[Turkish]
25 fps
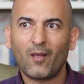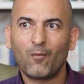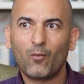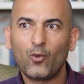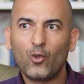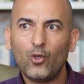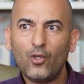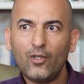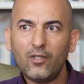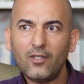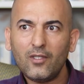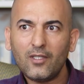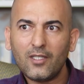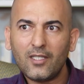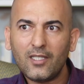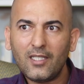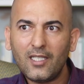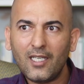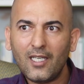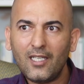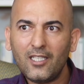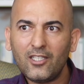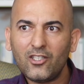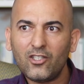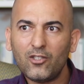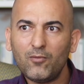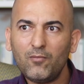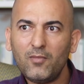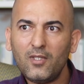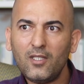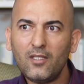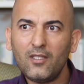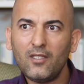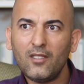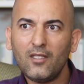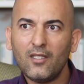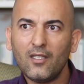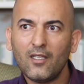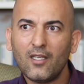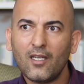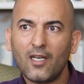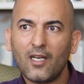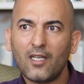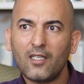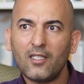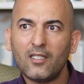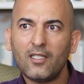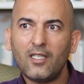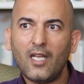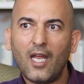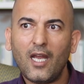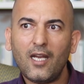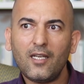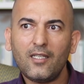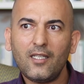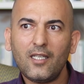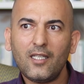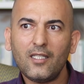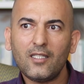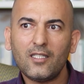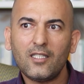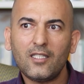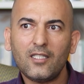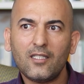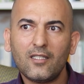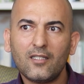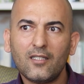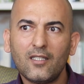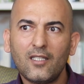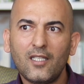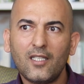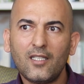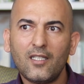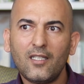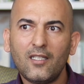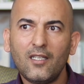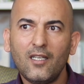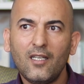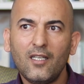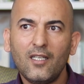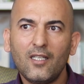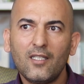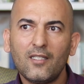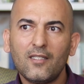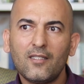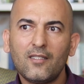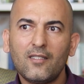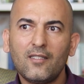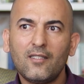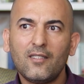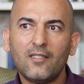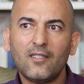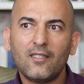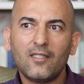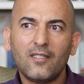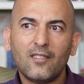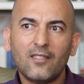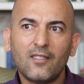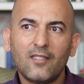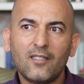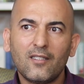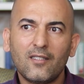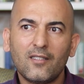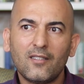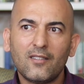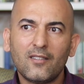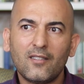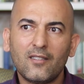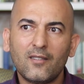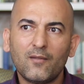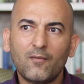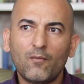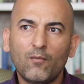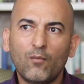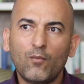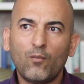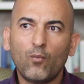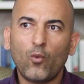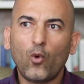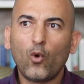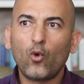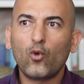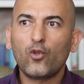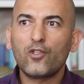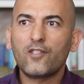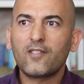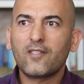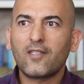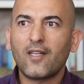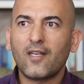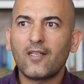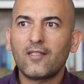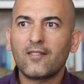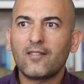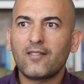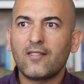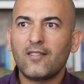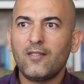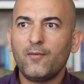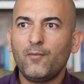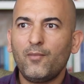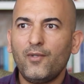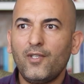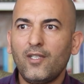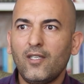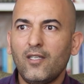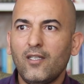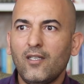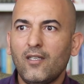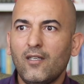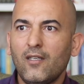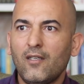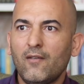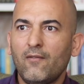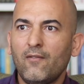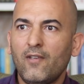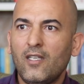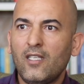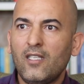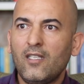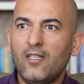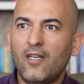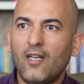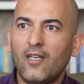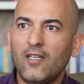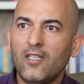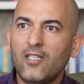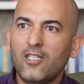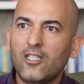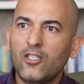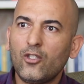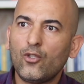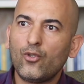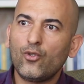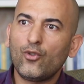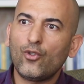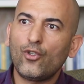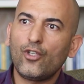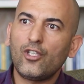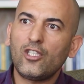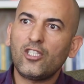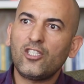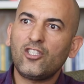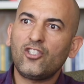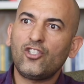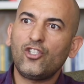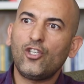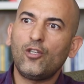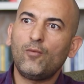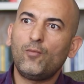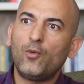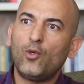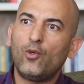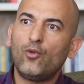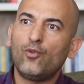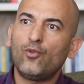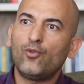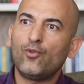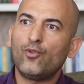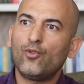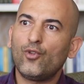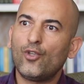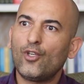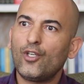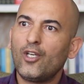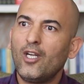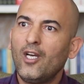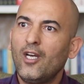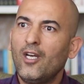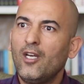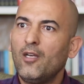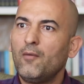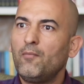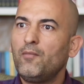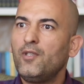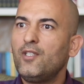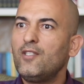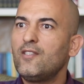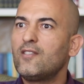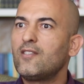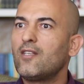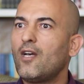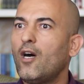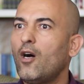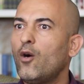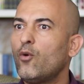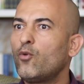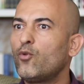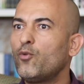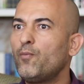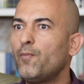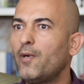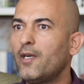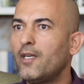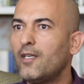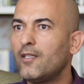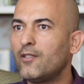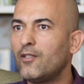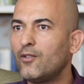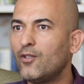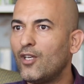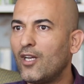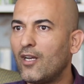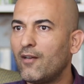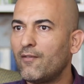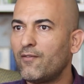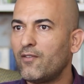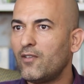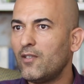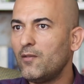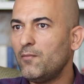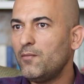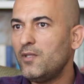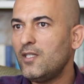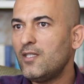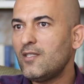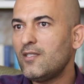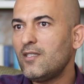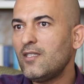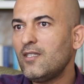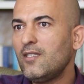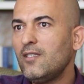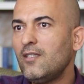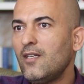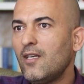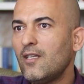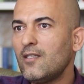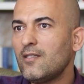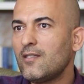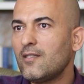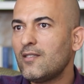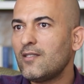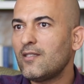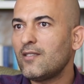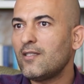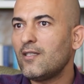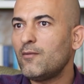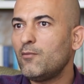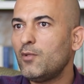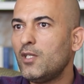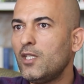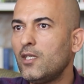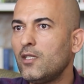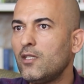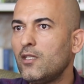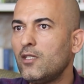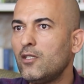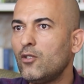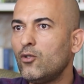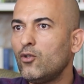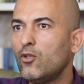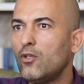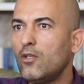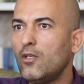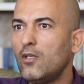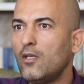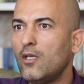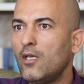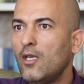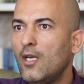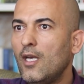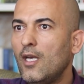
Bunların gelişimi hani nereden girdiler? E, Moğolistan, Sibirya ve İran'a giriyor, ikiye bölünüyor. Birisi Avrupa tarafına, birisi İran sistemine giriyor.